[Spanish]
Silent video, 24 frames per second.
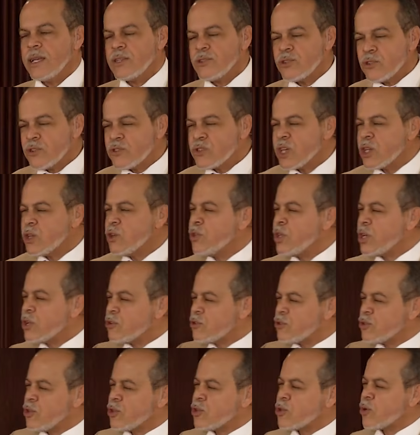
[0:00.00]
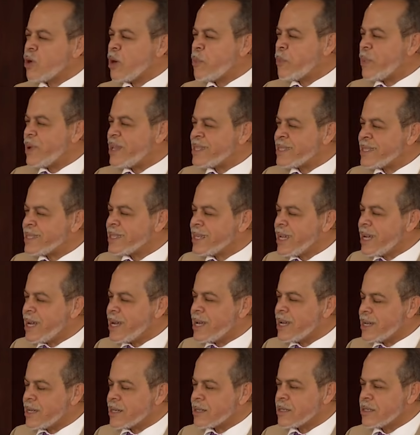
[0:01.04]
Eso nos ayuda a nosotros a
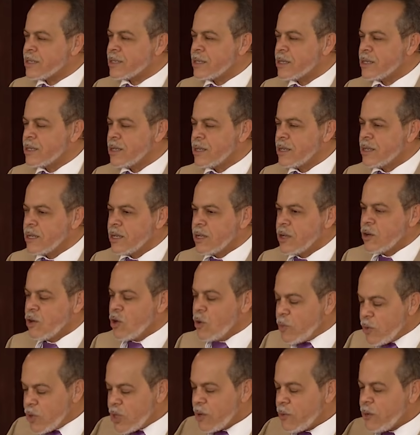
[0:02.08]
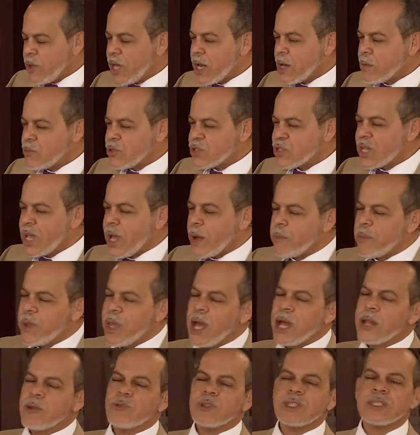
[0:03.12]
pensar cómo debiéramos
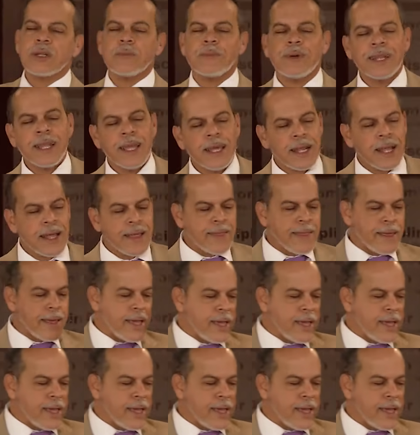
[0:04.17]
cambiar nuestra manera